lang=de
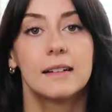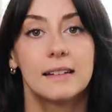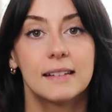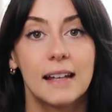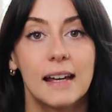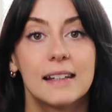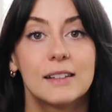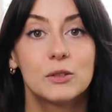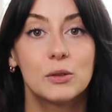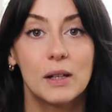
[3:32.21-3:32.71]
Das
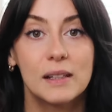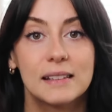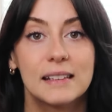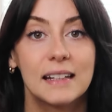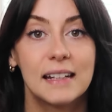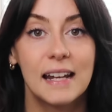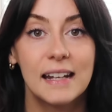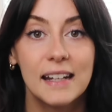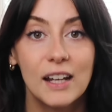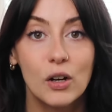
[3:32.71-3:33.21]
heißt, du hast
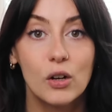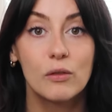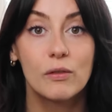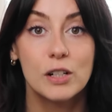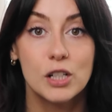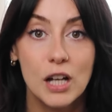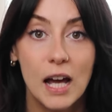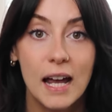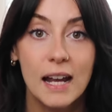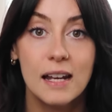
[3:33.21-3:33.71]
deine Ernährung
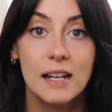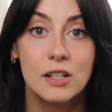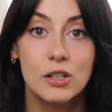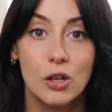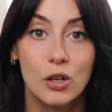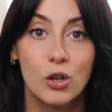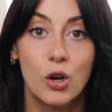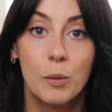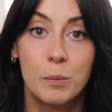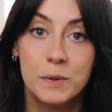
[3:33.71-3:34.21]
wahrscheinlich
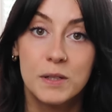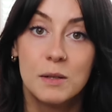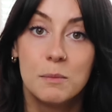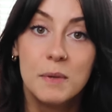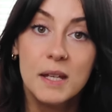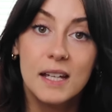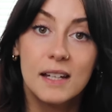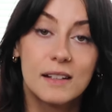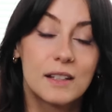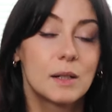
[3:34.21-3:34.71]
schon
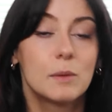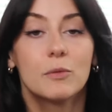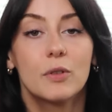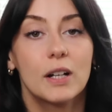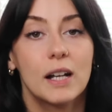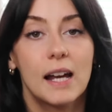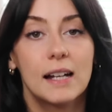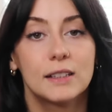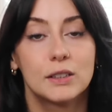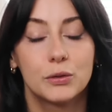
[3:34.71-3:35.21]
optimiert im
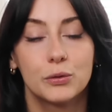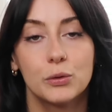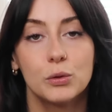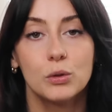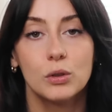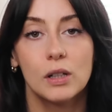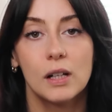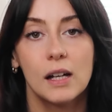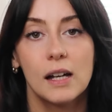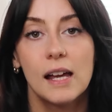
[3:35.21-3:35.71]
Vergleich zu
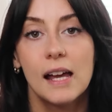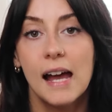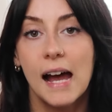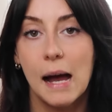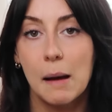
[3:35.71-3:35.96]
früher,